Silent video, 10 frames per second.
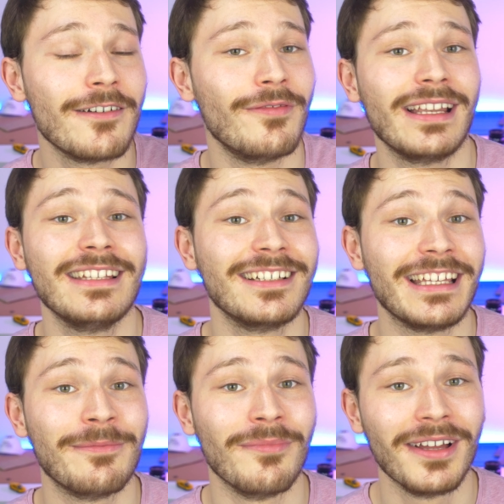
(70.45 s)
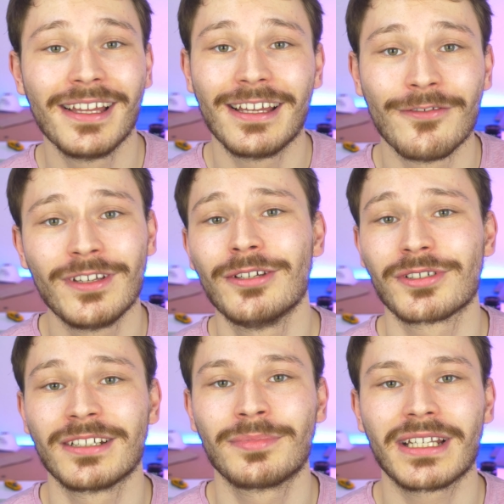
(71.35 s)
wenn ihr eben
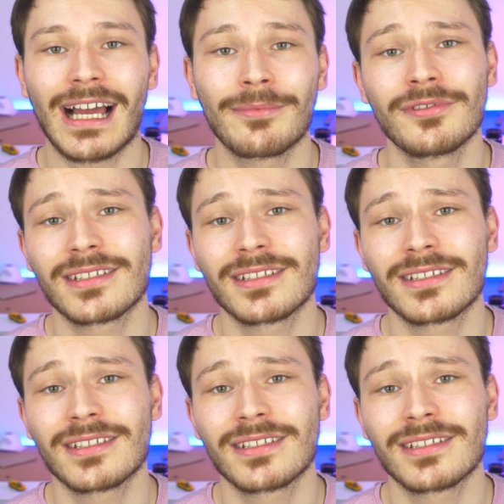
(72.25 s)
Videoschnitt betreibt.